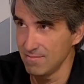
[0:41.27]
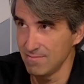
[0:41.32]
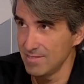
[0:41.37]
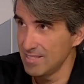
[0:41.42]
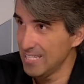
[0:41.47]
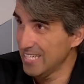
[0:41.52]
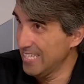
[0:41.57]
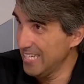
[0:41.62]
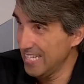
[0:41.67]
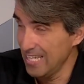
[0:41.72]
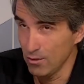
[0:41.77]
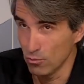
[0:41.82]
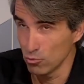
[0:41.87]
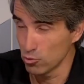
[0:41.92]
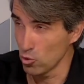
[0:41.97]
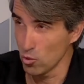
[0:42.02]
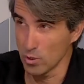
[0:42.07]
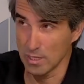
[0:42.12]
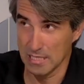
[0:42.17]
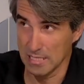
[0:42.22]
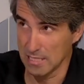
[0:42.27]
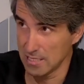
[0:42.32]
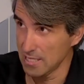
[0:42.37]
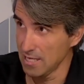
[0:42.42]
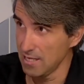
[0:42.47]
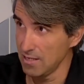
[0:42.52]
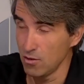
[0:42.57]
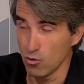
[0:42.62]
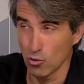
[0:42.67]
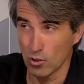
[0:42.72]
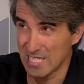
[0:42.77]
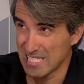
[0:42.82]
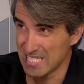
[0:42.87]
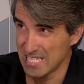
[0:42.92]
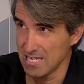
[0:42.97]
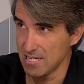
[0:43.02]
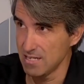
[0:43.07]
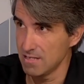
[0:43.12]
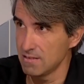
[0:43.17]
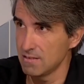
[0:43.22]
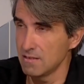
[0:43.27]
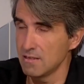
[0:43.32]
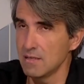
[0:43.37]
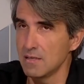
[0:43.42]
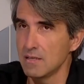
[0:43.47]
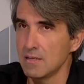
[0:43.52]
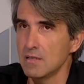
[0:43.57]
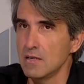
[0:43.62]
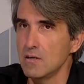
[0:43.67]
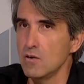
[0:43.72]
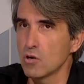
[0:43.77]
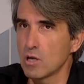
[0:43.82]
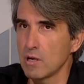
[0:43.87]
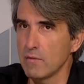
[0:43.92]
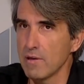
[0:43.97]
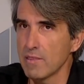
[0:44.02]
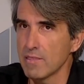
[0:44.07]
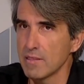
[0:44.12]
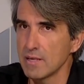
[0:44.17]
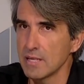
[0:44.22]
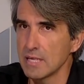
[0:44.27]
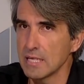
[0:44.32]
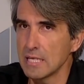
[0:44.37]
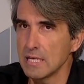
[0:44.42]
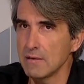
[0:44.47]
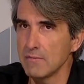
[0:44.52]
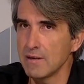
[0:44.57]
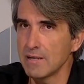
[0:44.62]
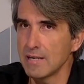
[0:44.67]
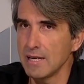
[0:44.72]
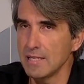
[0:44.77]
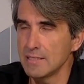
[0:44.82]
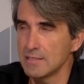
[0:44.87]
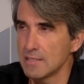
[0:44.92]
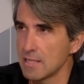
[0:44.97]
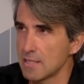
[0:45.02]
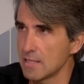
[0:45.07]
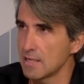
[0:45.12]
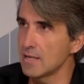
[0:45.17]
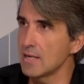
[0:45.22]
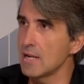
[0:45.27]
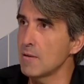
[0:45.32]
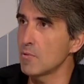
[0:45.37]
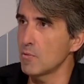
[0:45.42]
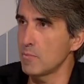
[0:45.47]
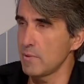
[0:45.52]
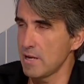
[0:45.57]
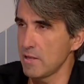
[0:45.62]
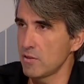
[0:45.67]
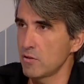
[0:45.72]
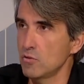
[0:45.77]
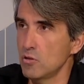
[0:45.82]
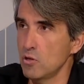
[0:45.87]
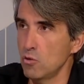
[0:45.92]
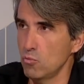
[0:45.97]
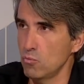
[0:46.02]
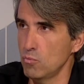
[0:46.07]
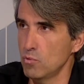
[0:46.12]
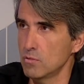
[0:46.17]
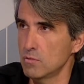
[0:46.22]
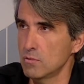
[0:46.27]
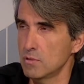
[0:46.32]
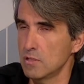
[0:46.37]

de, incluso de cristal, lo que sea, lo que va a hacer es que va a ralentizar la propagación del humo.